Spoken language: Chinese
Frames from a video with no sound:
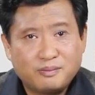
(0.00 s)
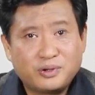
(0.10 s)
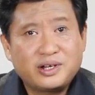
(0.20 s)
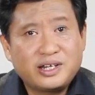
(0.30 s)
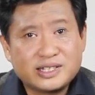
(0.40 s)

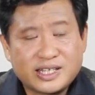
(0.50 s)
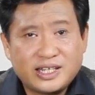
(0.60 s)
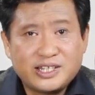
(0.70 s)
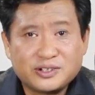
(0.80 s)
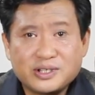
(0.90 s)
伯格里在
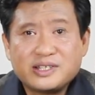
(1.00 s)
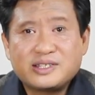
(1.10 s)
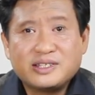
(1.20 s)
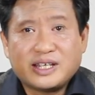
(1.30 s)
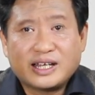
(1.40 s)
一九一
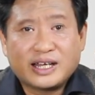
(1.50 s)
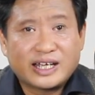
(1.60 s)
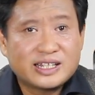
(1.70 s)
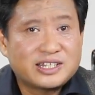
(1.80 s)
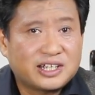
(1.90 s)
四年呢，
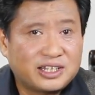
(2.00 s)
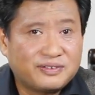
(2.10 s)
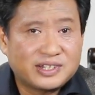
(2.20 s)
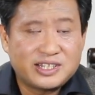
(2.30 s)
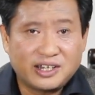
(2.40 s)
还在这个
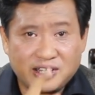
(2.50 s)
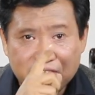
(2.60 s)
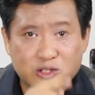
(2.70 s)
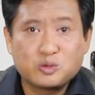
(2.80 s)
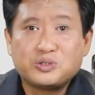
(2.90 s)
地方建立一
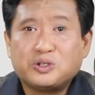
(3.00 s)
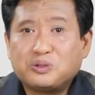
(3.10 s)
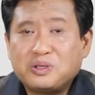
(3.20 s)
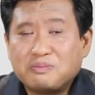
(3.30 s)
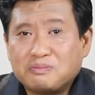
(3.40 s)
支足球
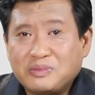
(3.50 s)
队。